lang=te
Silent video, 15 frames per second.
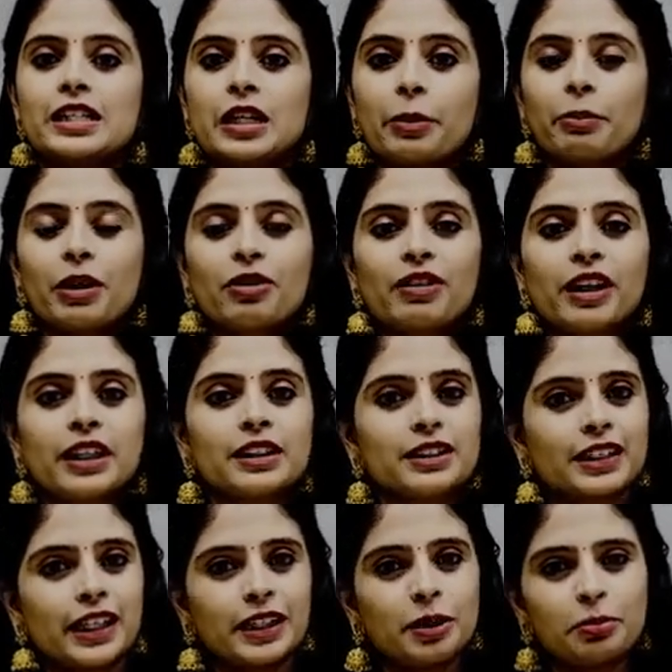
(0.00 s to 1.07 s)
సమ్మర్
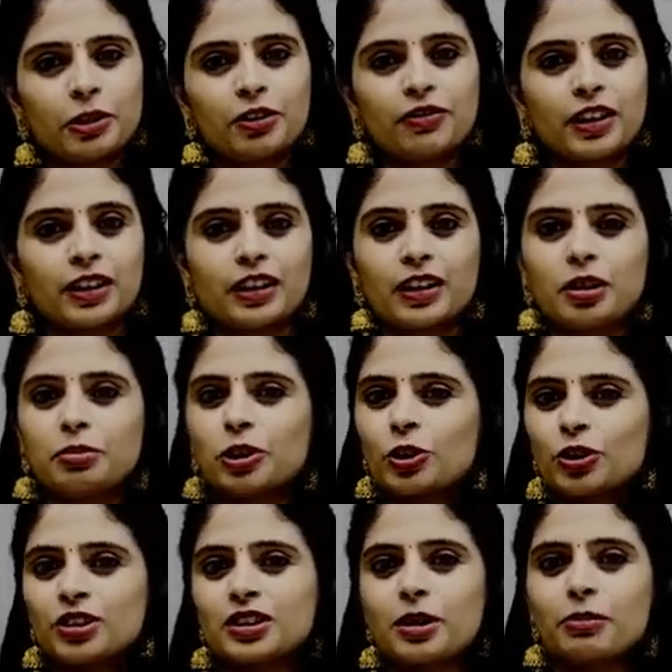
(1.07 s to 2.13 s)
వెడ్డింగ్స్కి అయితే పర్ఫెక్ట్ అండి
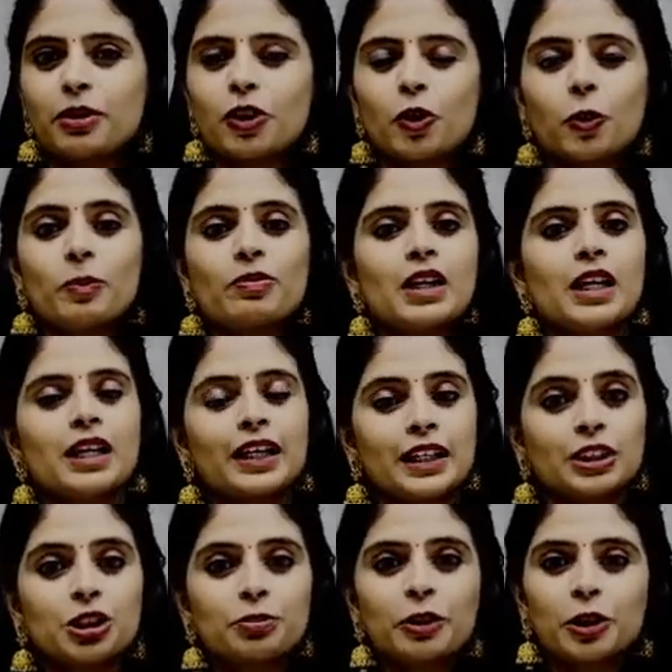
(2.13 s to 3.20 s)
బికాస్ సమ్మర్లో
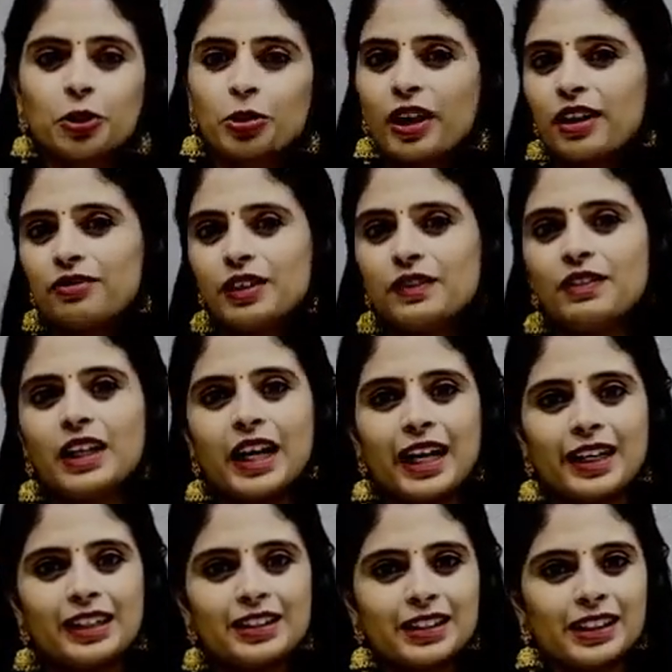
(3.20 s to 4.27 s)
కంచుపట్టు హెవీవి
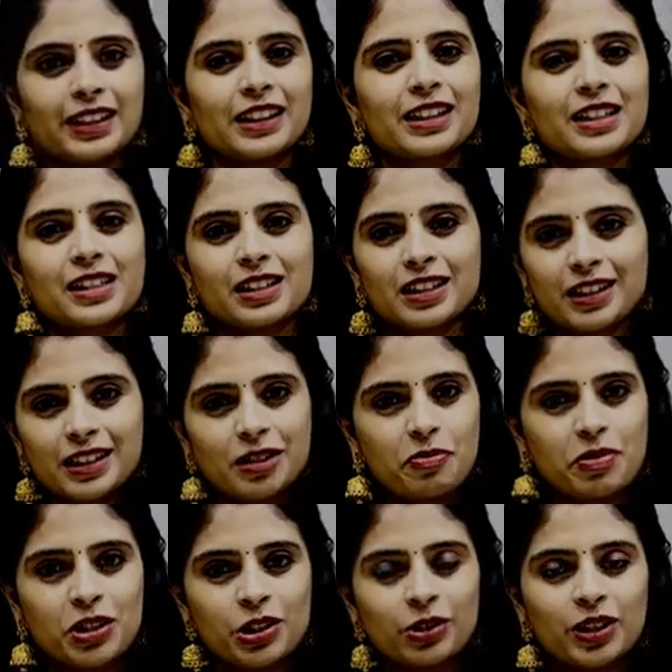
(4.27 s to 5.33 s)
హ్యాండిల్ చేయడం కష్టంగా
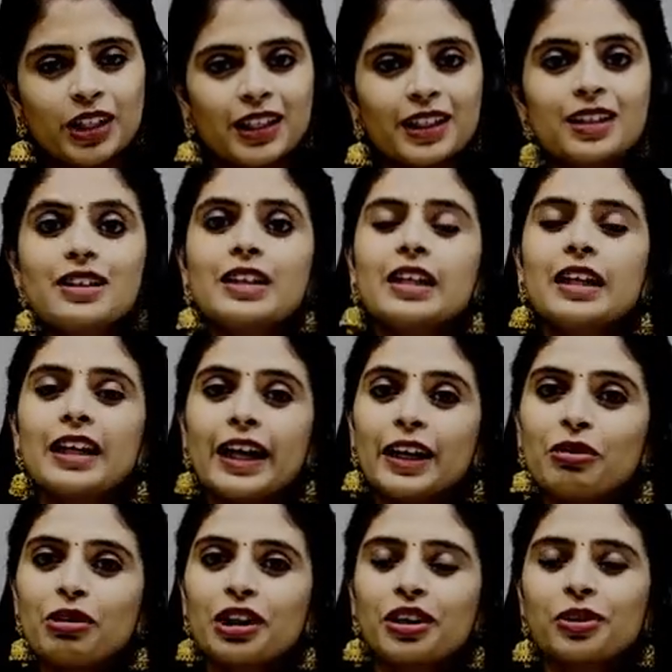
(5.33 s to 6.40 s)
అనిపిస్తుంది కదా
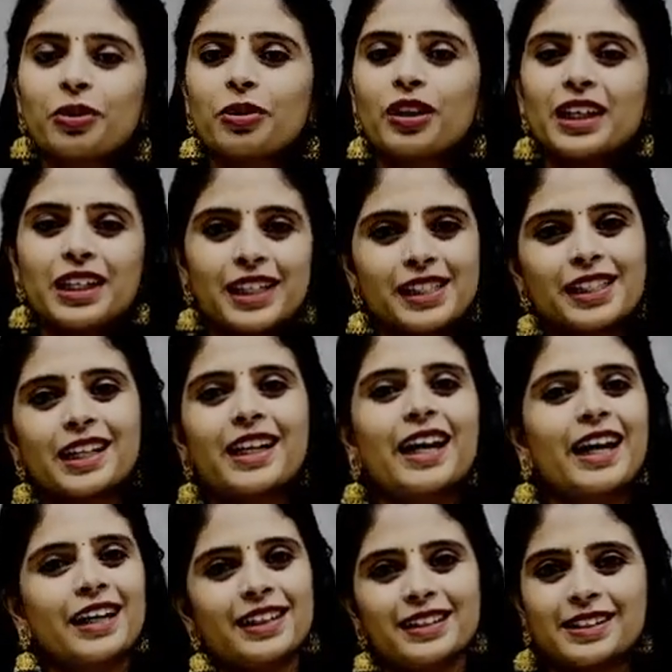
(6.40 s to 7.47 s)
లైట్ వెయిట్ అనుకోండి ఈజీగా
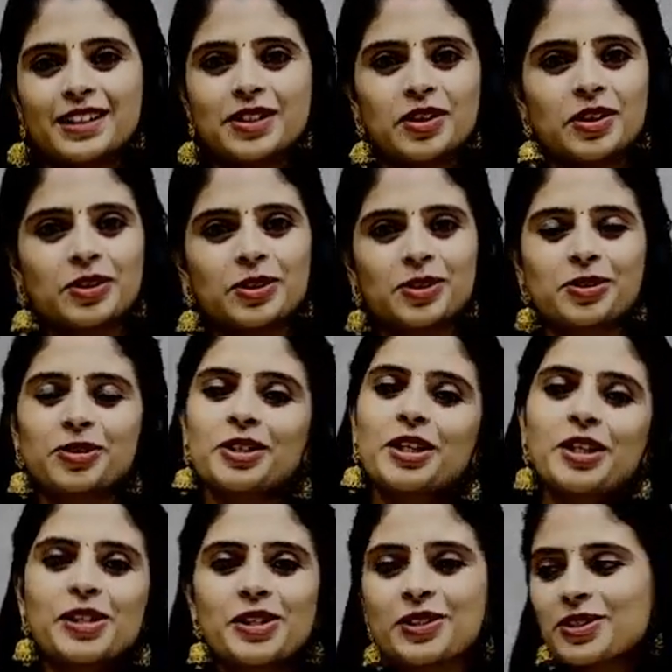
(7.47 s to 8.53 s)
హ్యాండిల్ చేసేయచ్చు
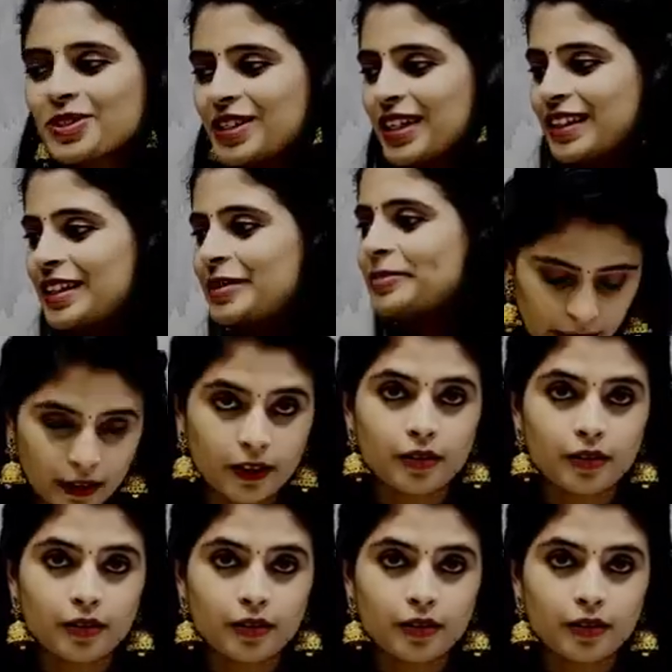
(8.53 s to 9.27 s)
సో చూసేద్దాం